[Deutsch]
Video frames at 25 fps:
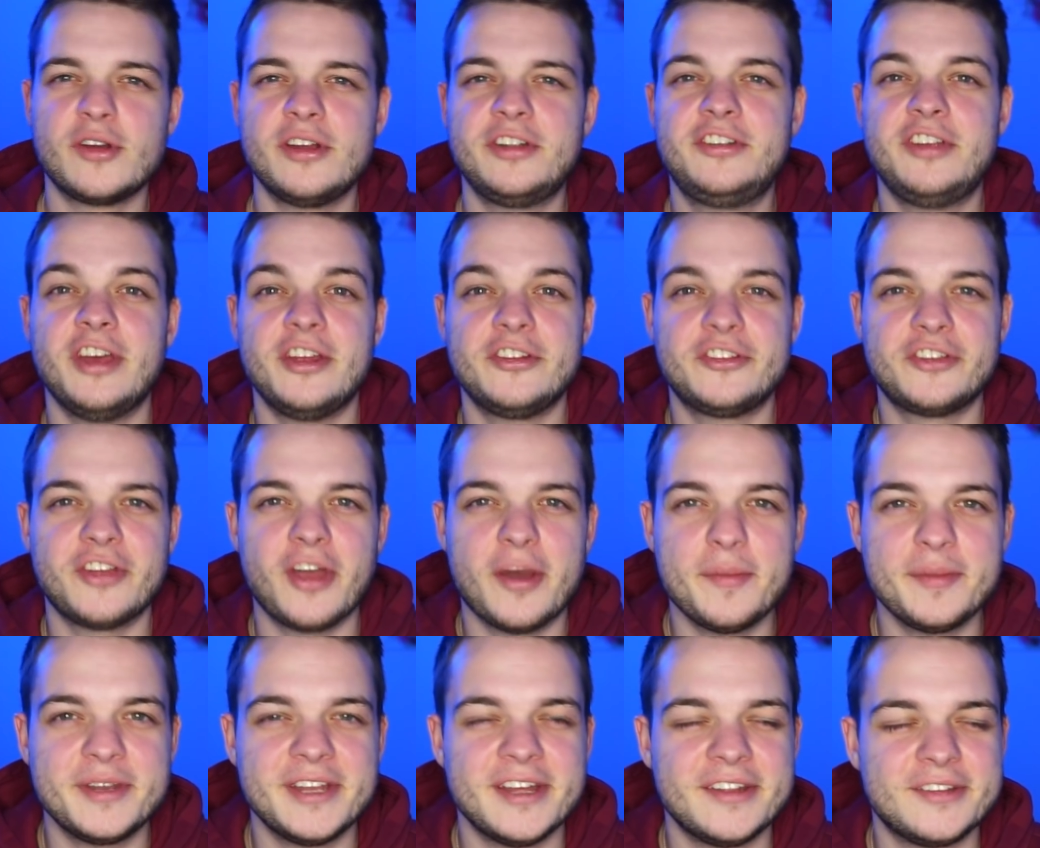Richard
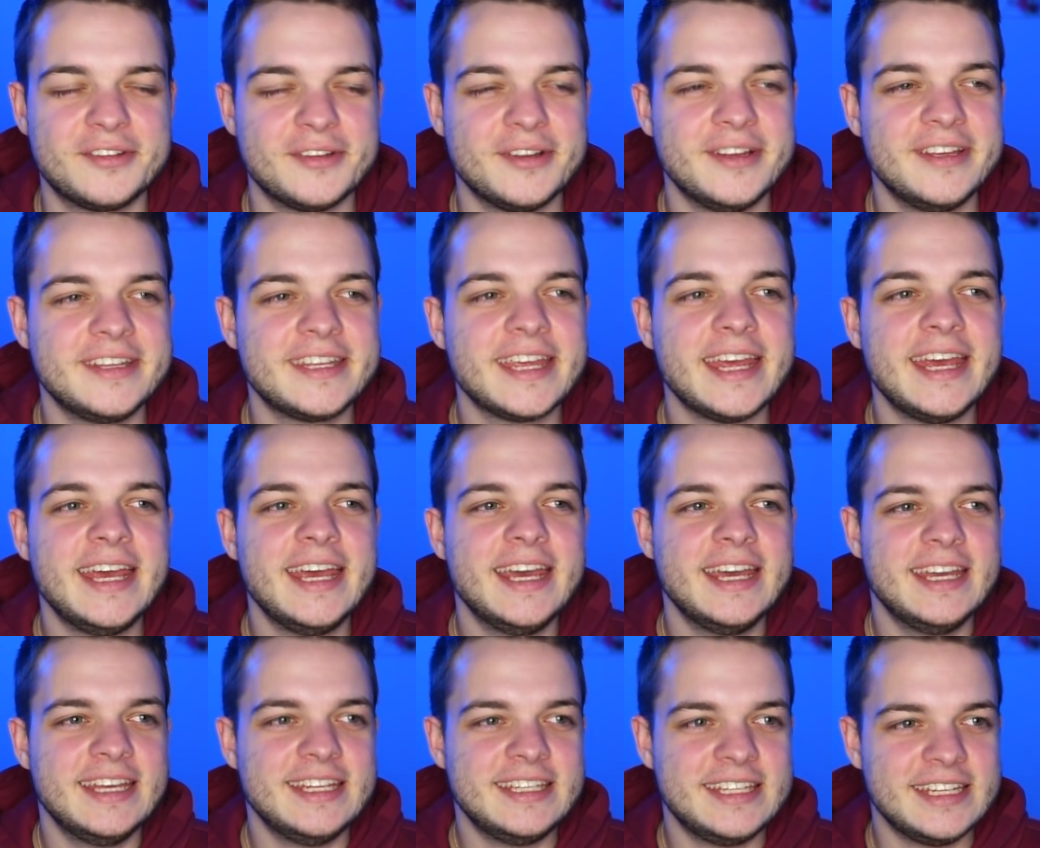Sherman natürlich,
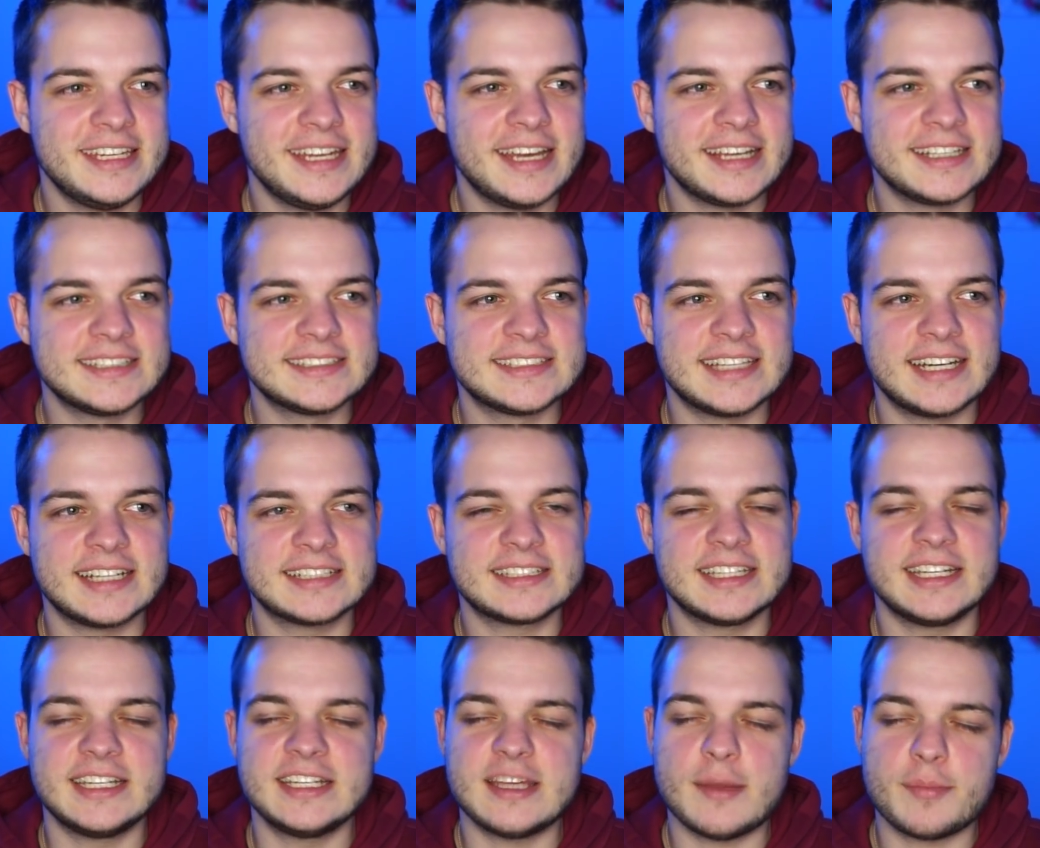in denen er
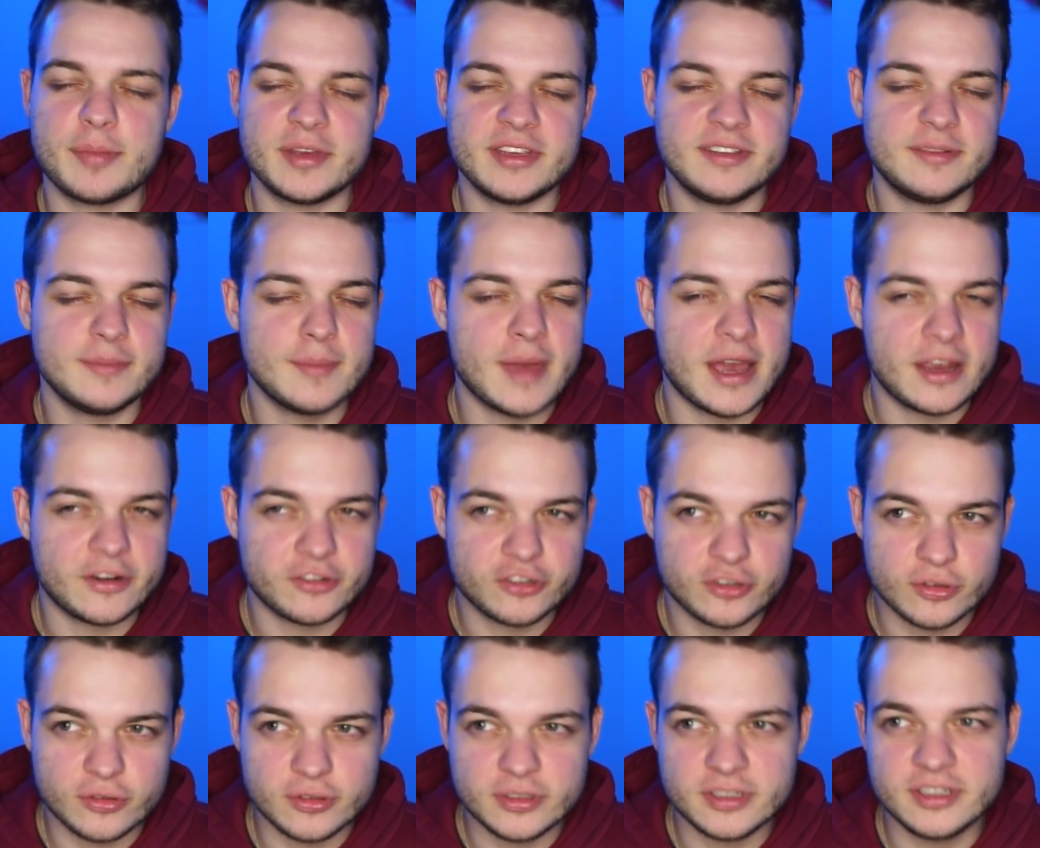gesagt hat, ja, ich merke
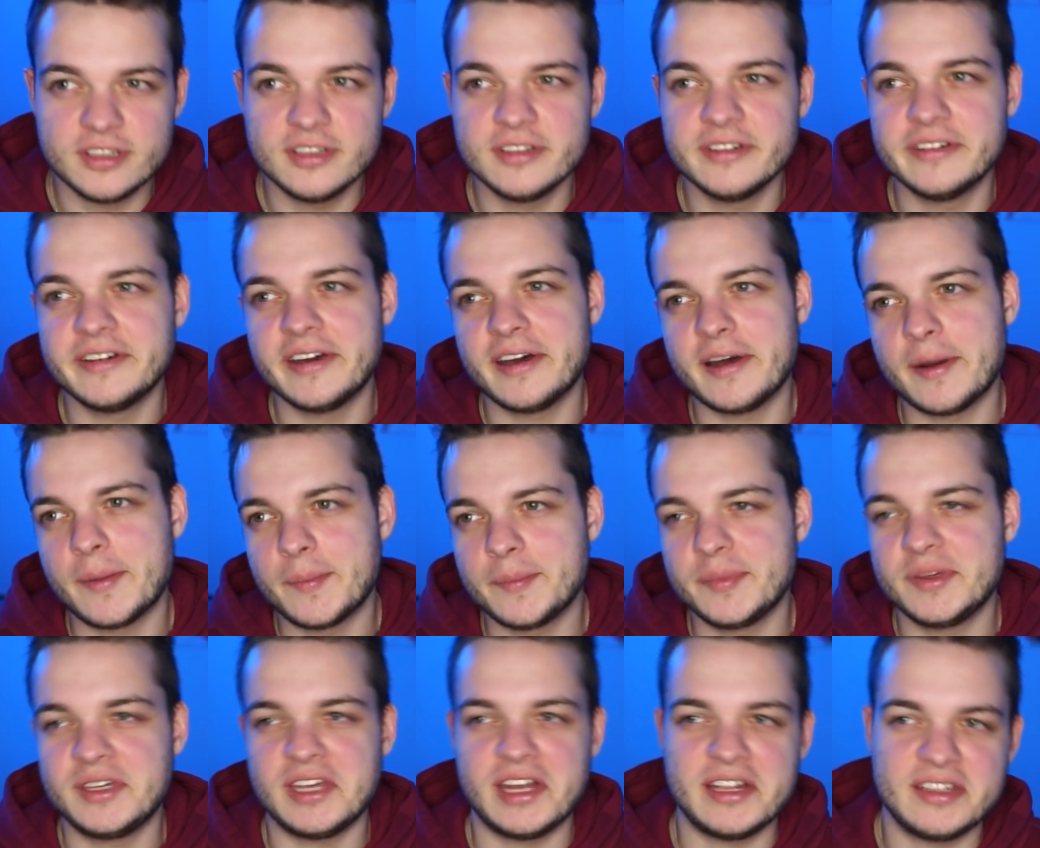schon hier
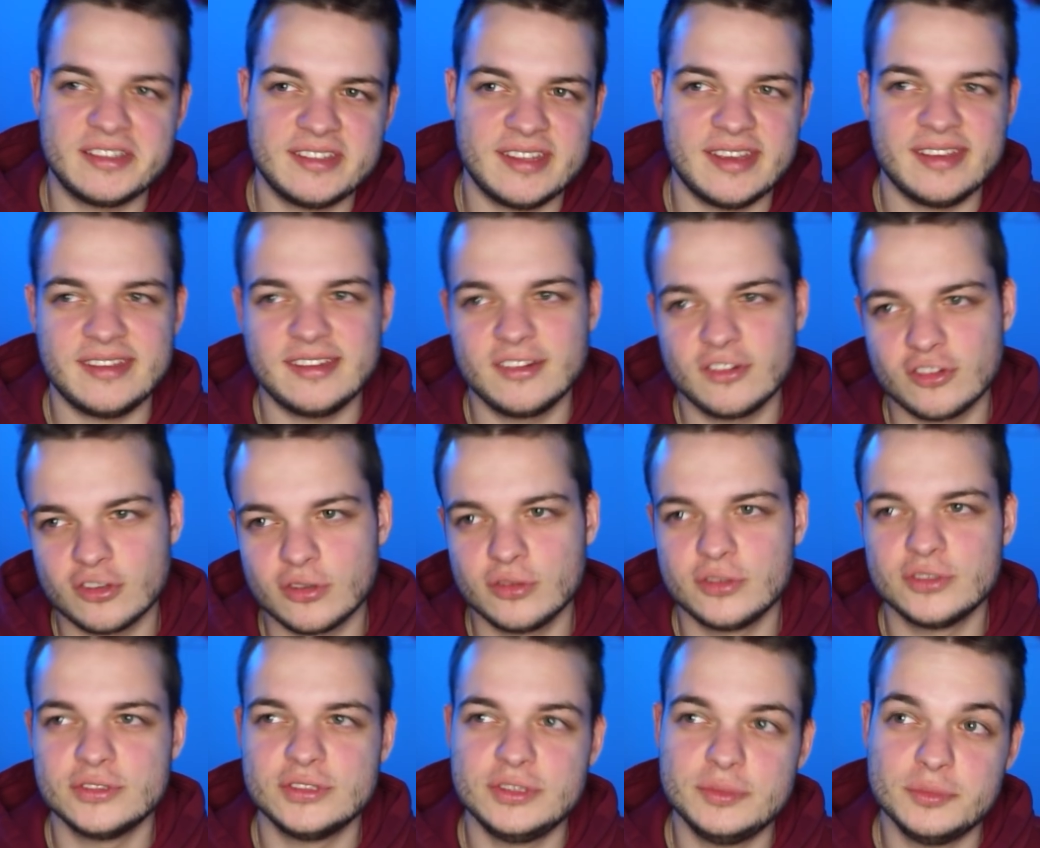ähm, geldtechnisch
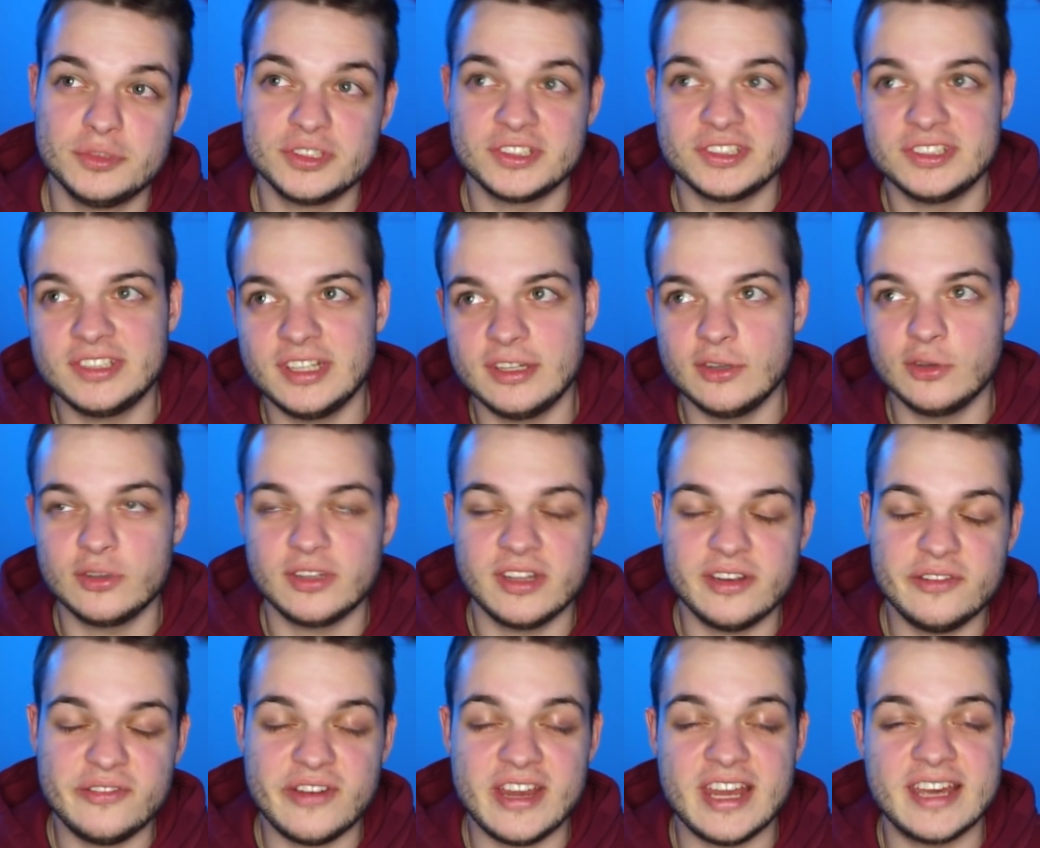und so, die müssen den und
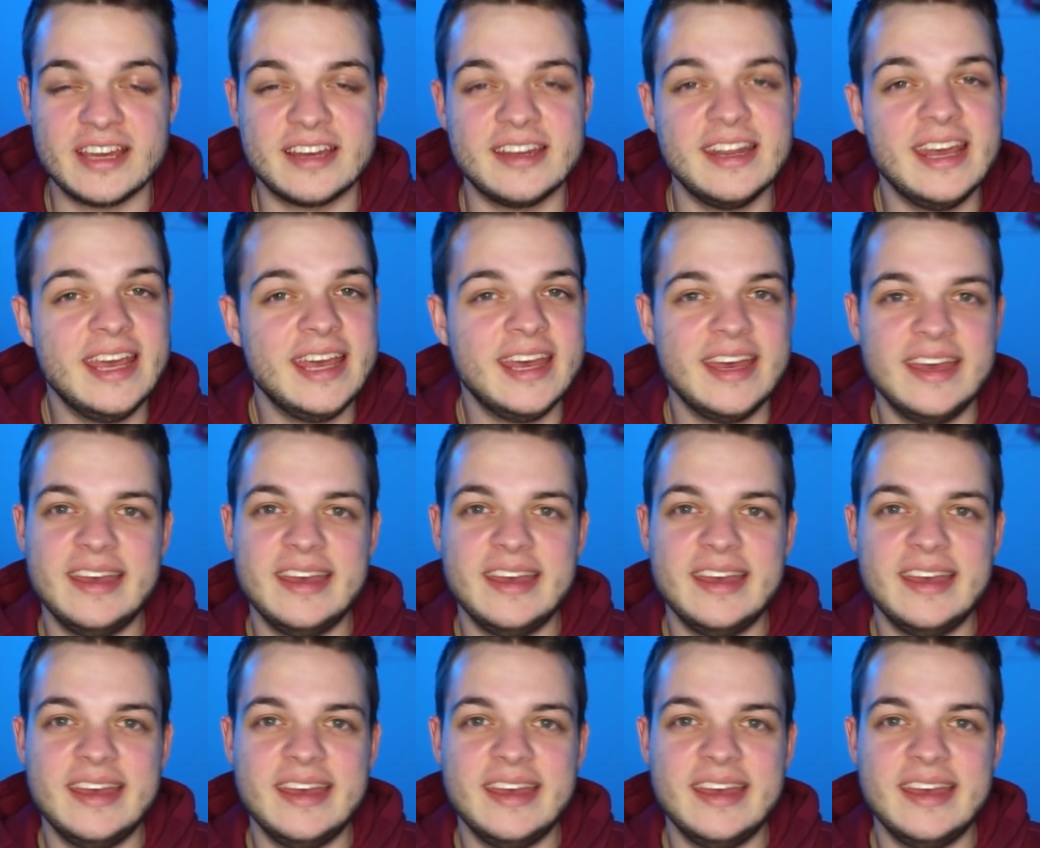den verlängern.